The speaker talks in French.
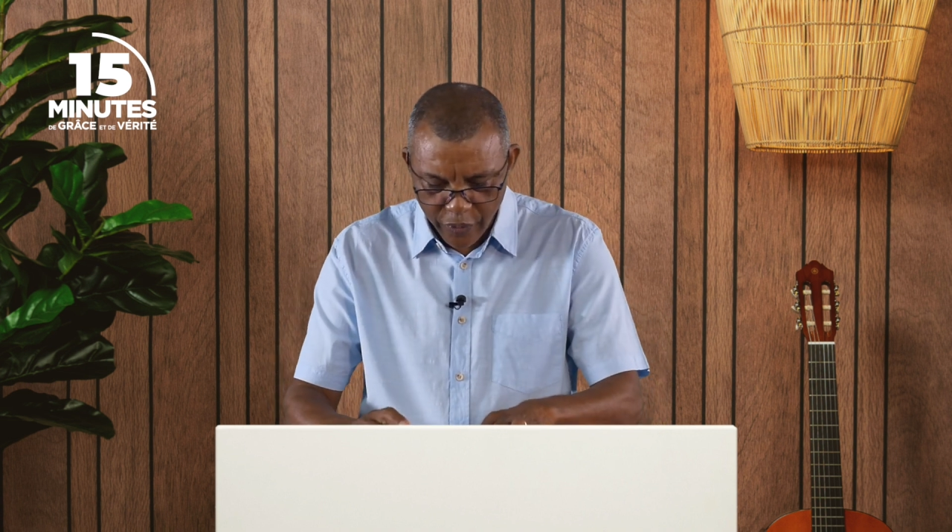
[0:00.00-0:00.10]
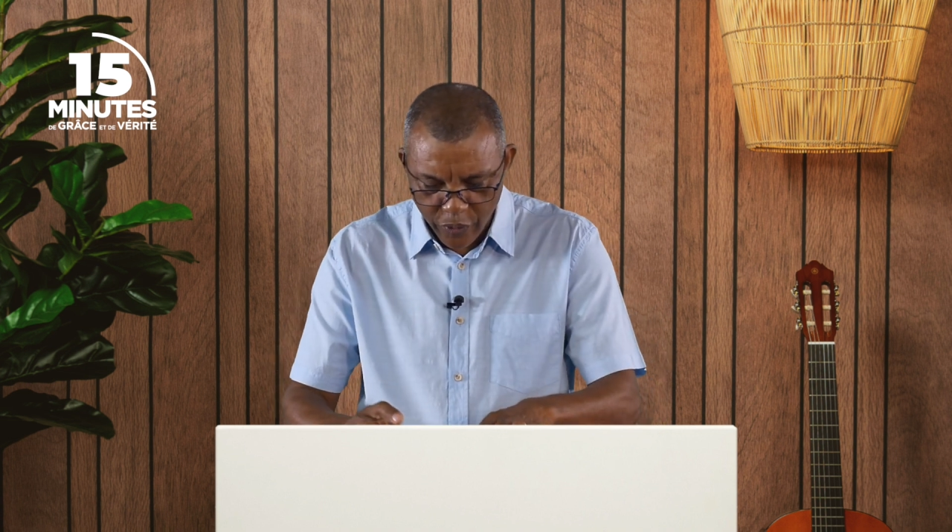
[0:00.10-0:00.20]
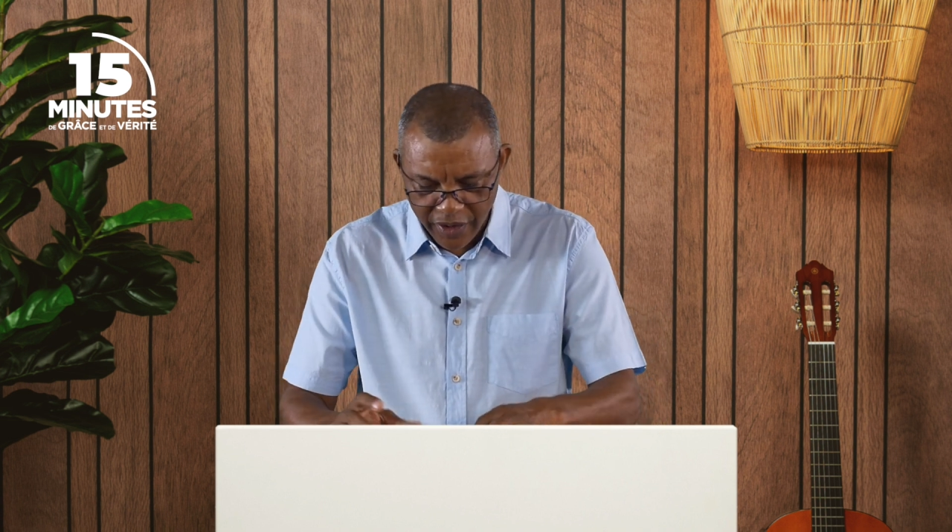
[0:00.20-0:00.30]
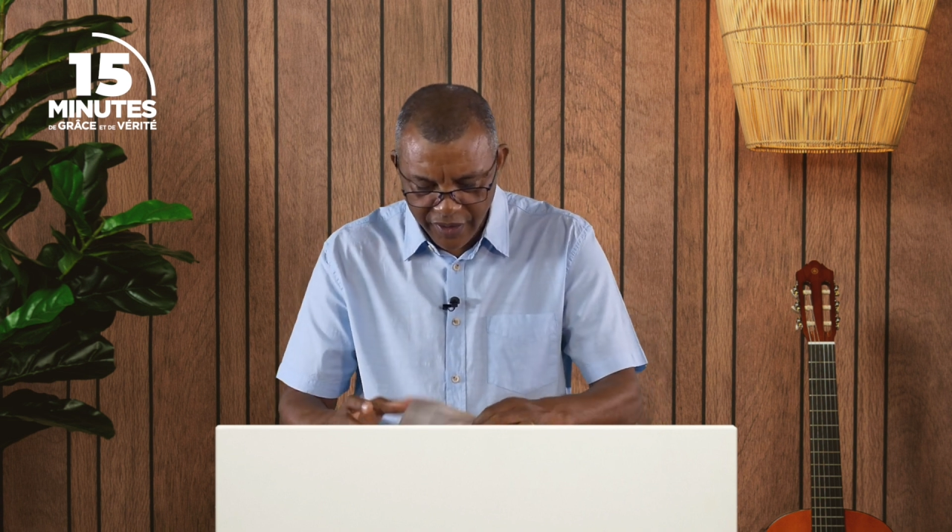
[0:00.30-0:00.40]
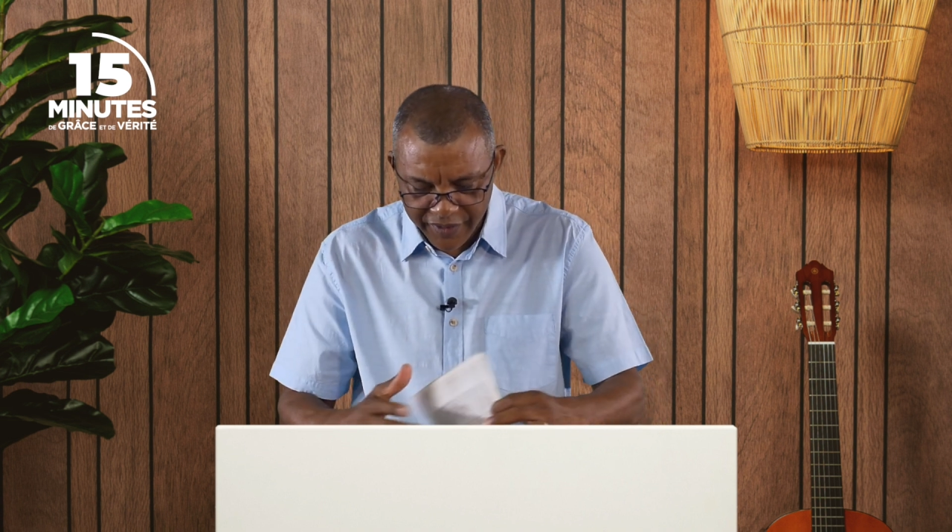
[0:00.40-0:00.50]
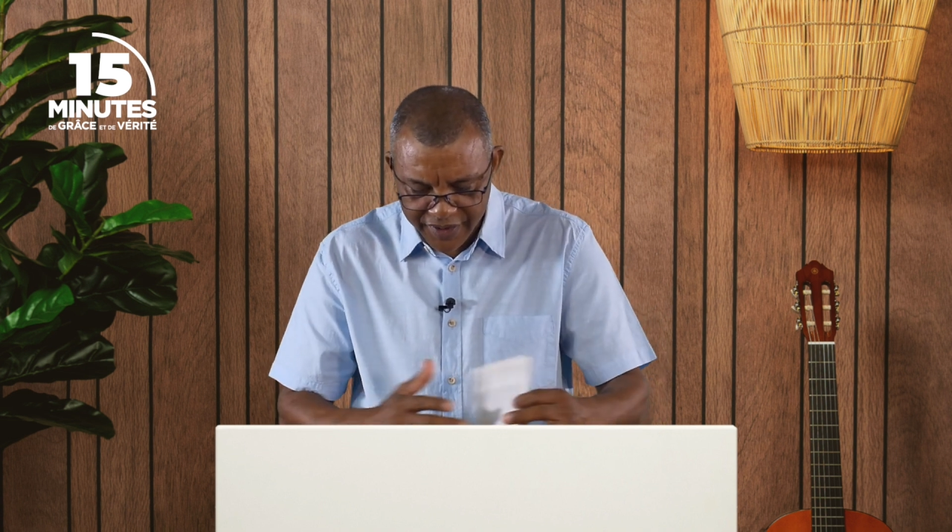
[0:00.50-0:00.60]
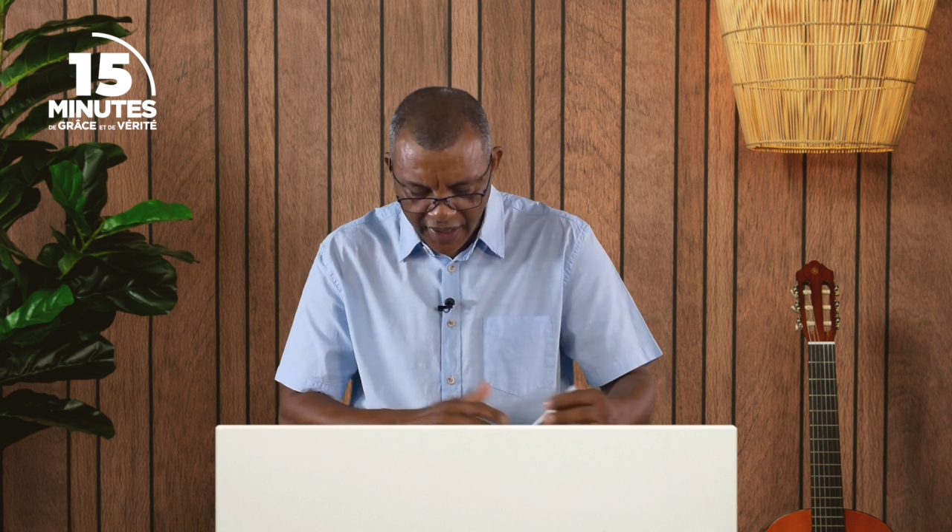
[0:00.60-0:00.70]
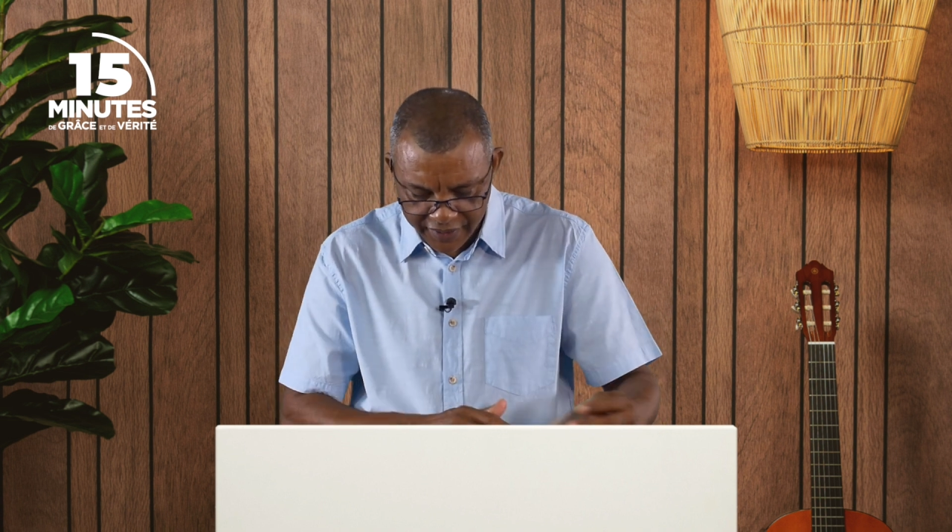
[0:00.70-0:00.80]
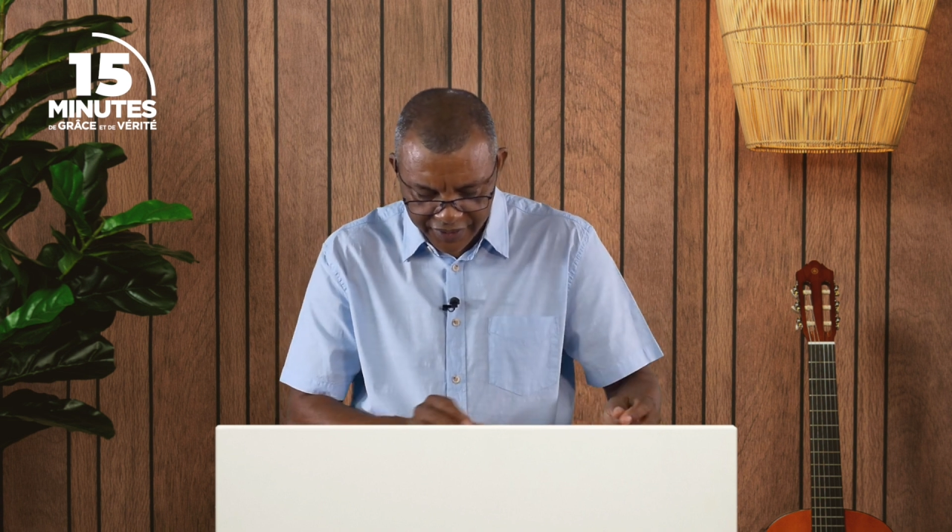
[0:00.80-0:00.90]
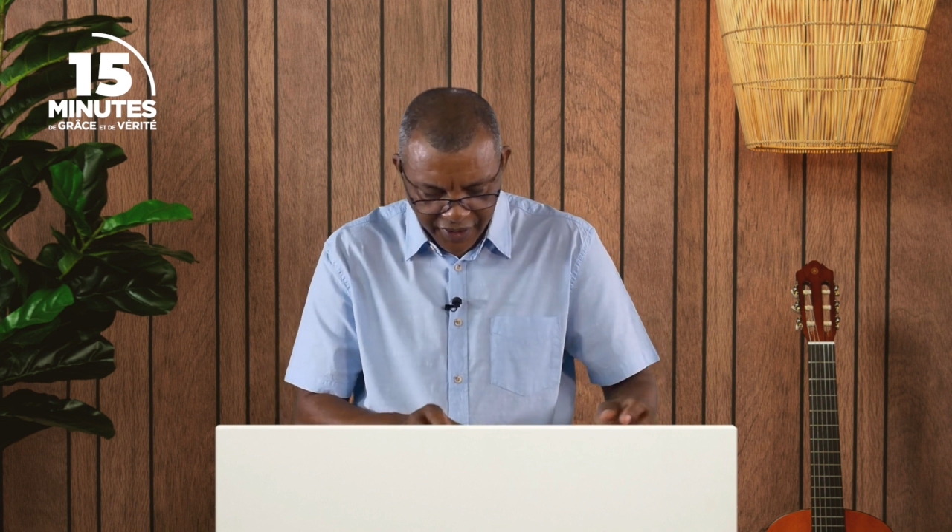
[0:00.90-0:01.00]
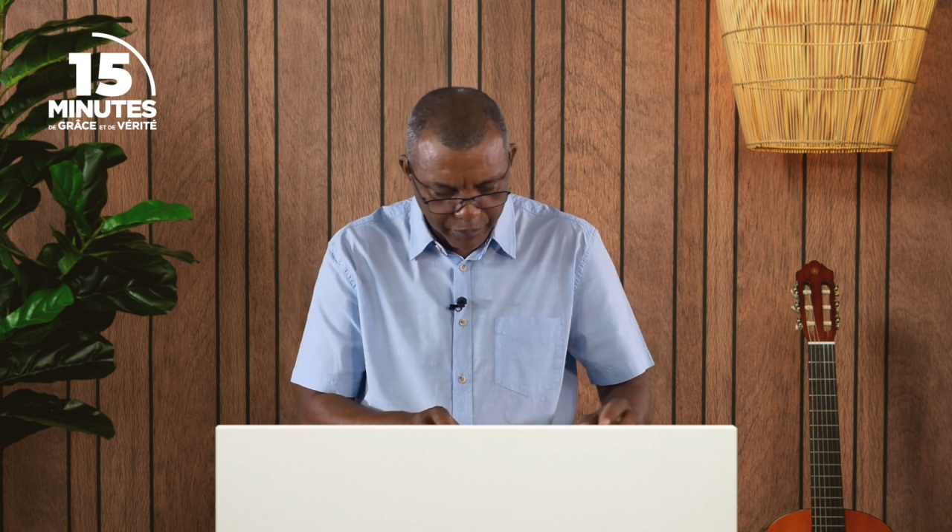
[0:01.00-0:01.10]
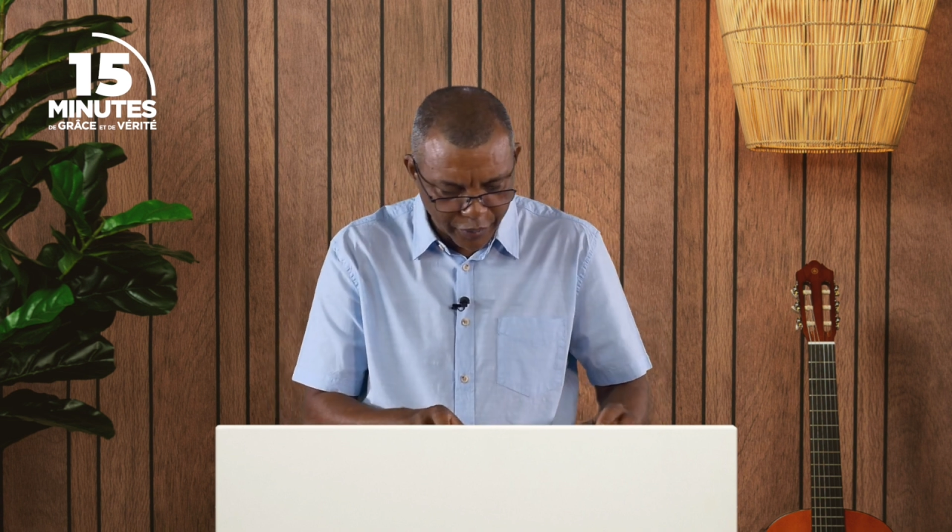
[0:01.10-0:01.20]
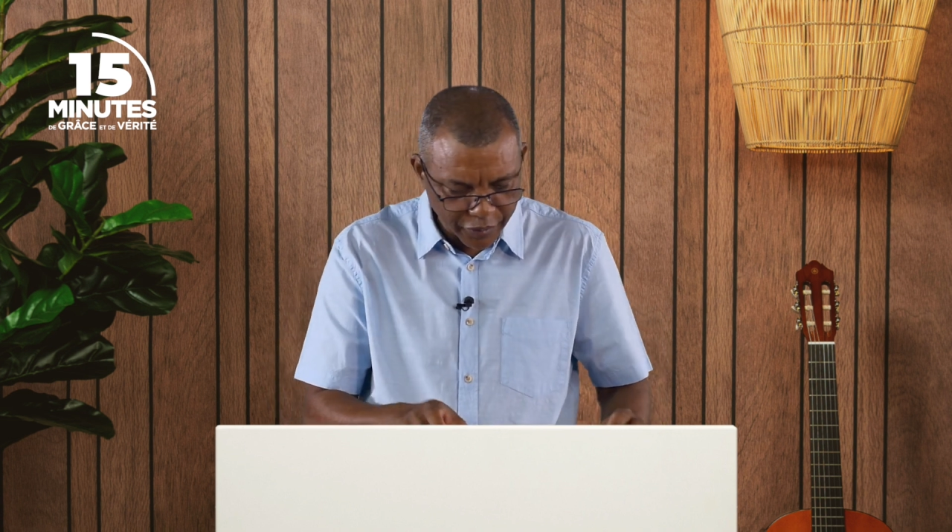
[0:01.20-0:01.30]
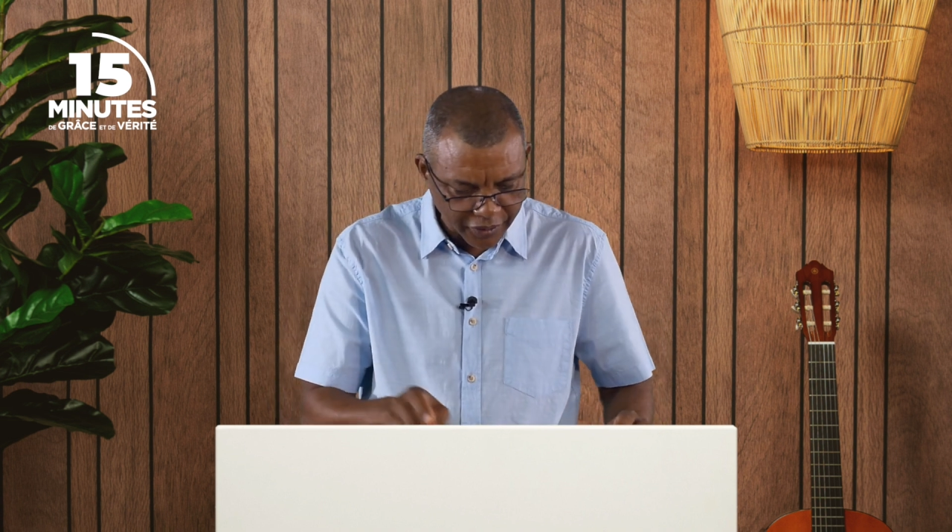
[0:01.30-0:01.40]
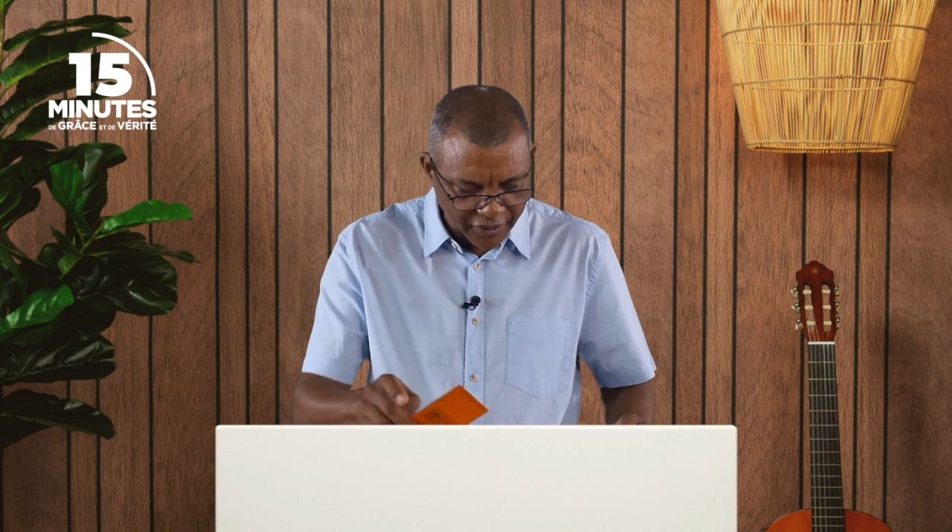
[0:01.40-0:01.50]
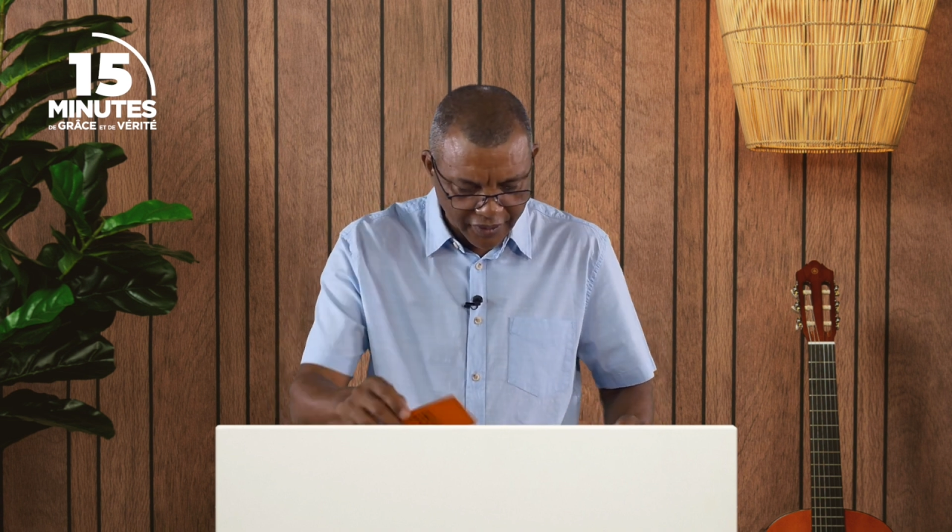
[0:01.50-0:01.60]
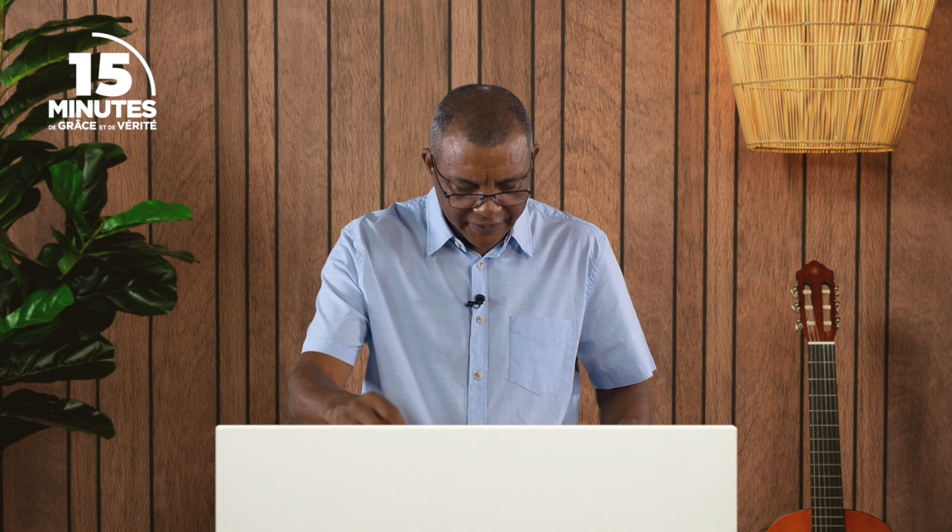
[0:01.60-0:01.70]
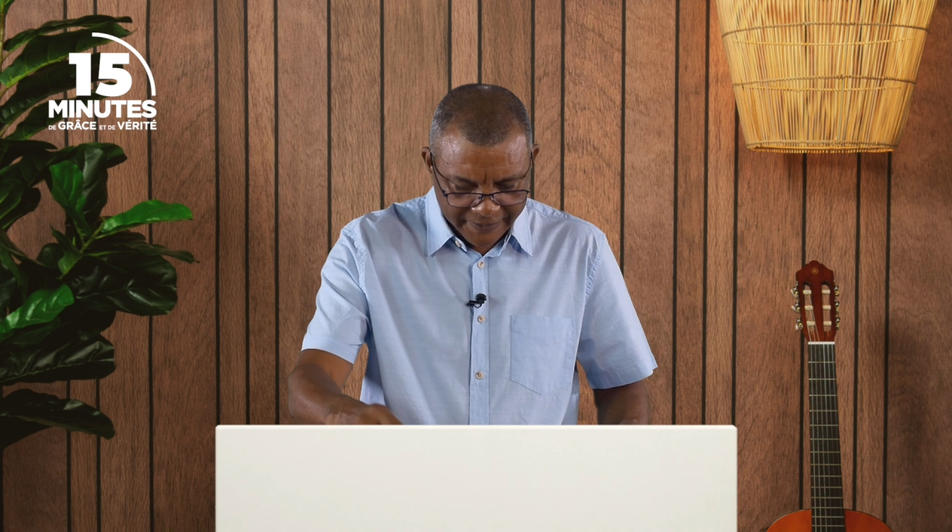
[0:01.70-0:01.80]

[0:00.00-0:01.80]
le livre des actes des apôtres.